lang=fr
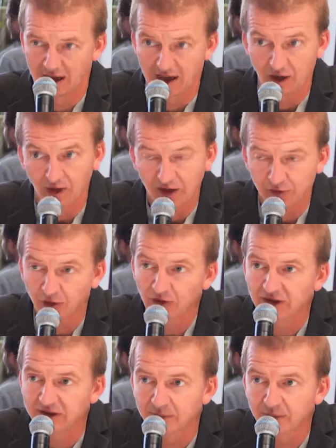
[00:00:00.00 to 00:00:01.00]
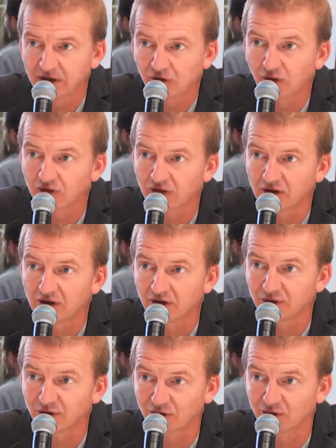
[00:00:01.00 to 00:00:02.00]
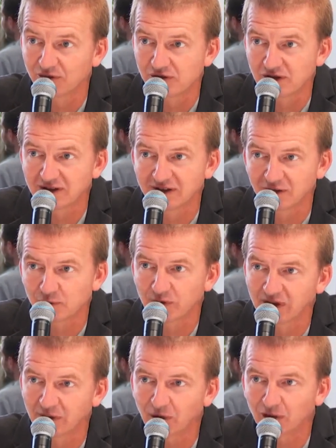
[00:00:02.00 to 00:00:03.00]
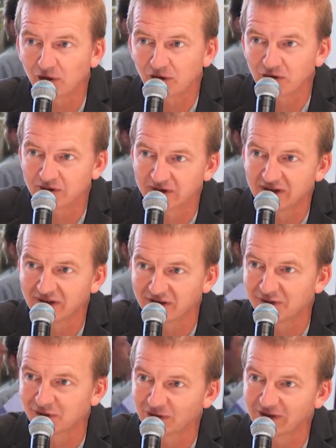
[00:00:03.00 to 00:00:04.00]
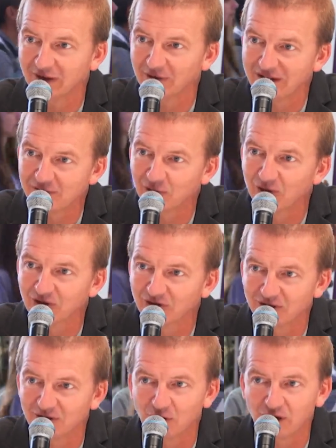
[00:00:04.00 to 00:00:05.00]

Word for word: alors la France a été précurseur hein, sur ce sujet. Je pense c'est important de le dire. La France était en avance au niveau